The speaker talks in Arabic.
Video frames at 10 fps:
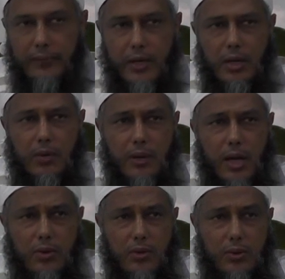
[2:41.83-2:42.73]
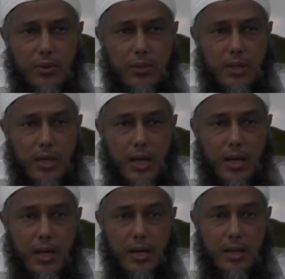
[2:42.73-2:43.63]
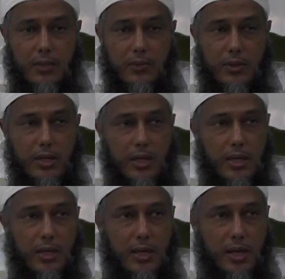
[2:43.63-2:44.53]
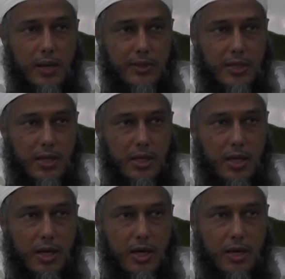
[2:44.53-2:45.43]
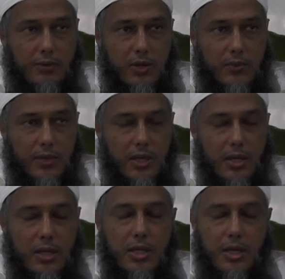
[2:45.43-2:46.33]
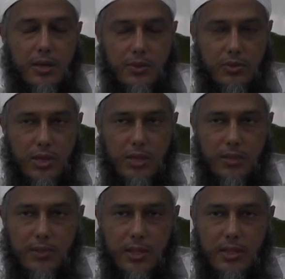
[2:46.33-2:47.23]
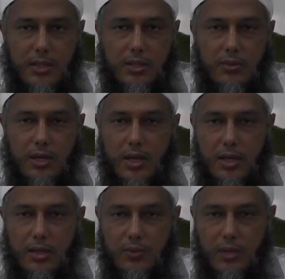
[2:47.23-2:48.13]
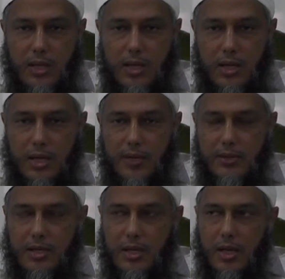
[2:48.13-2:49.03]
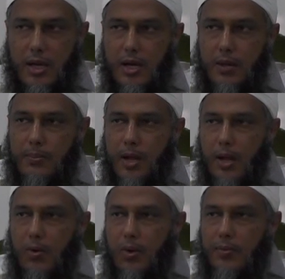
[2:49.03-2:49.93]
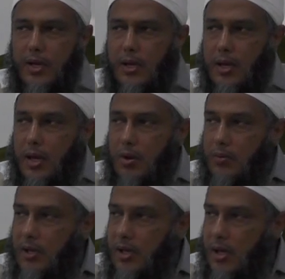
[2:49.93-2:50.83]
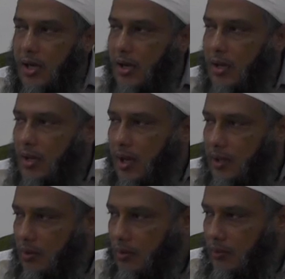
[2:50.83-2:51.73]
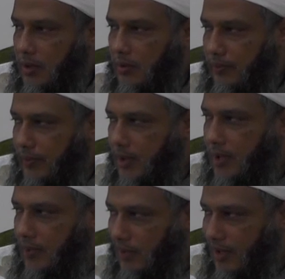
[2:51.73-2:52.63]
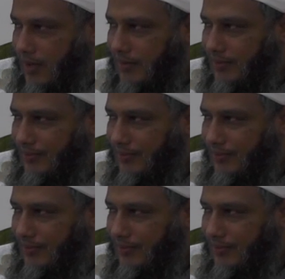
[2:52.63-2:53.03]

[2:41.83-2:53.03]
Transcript: فإنهم قالوا له إنا لا نقدم إليك إلا في الشهر الحرام وبين نأتيك من شقة بعيدة ولا نقدم إليك إلا في الشهر الحرام وبيننا وبينك هذا الحي من كفار مضر